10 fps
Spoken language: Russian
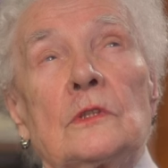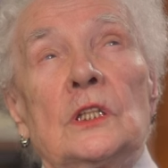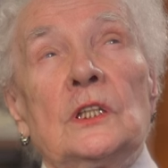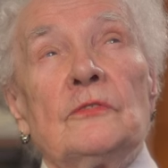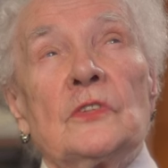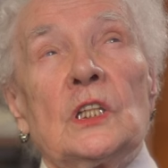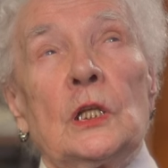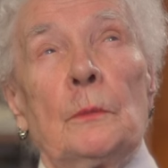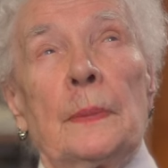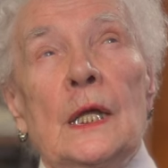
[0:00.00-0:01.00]
и в
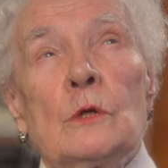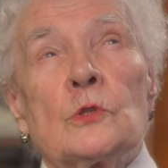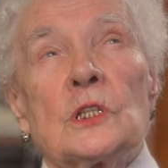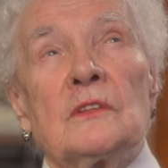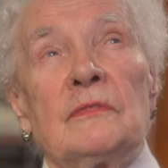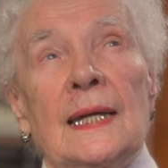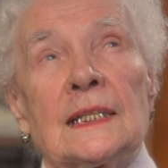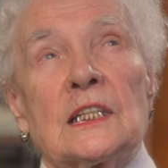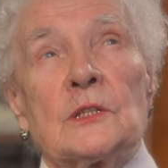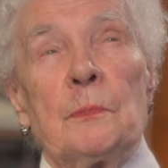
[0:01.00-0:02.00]
ноябре, уже
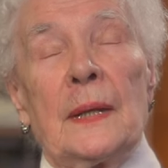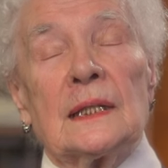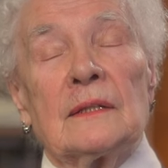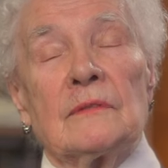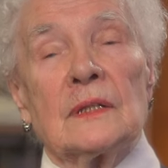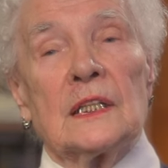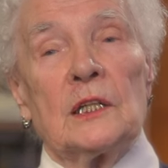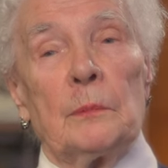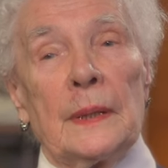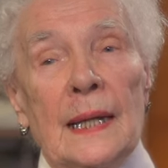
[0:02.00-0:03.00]
25
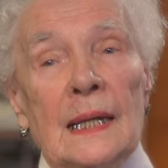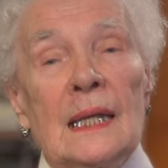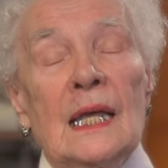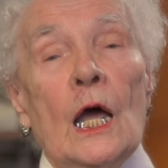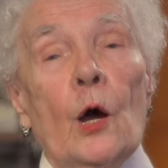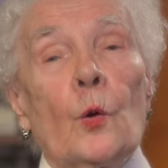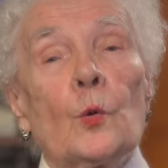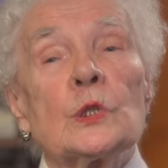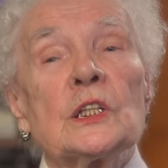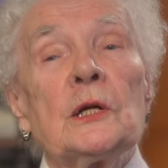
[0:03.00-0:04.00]
ноября,
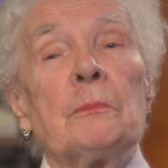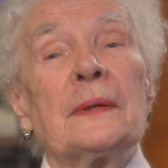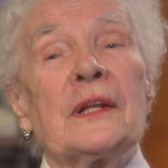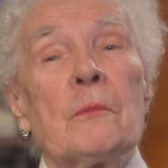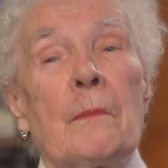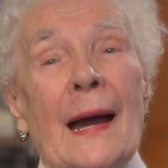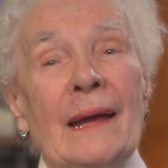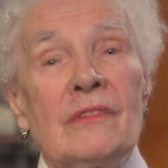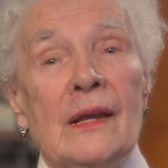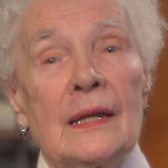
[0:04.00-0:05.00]
уже
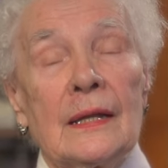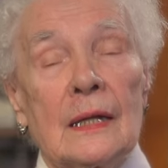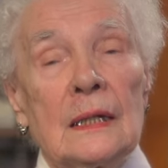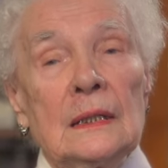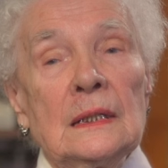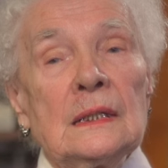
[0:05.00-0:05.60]
прибавили,